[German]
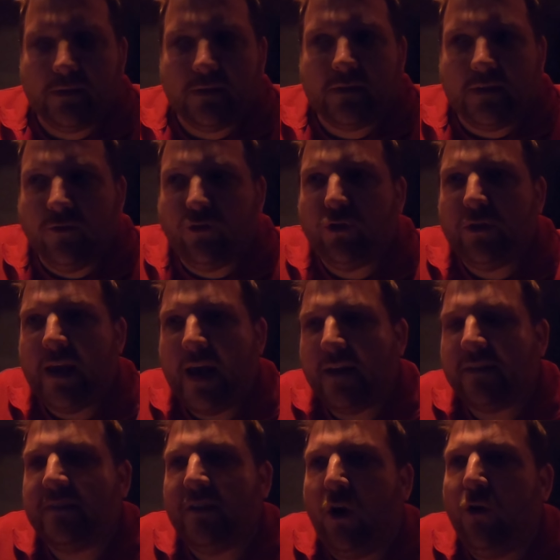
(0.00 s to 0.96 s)
sind schon die
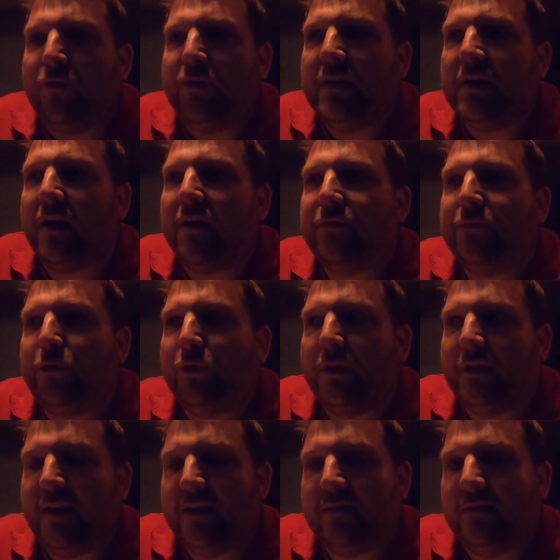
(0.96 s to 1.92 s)
ersten Auflieger für
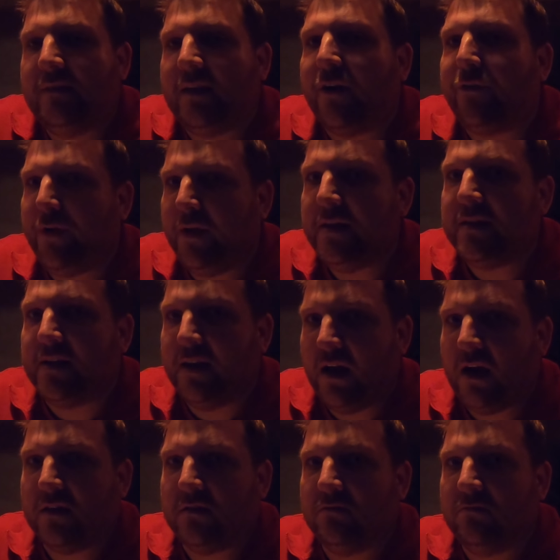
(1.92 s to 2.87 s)
den nächsten Tag fertig
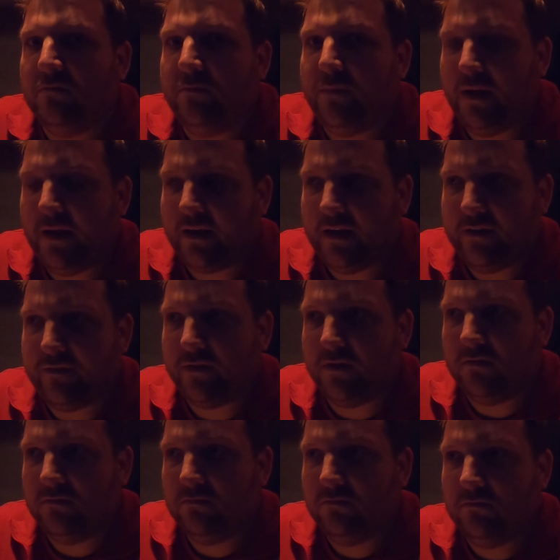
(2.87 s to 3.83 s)
geladen bei der Rewe.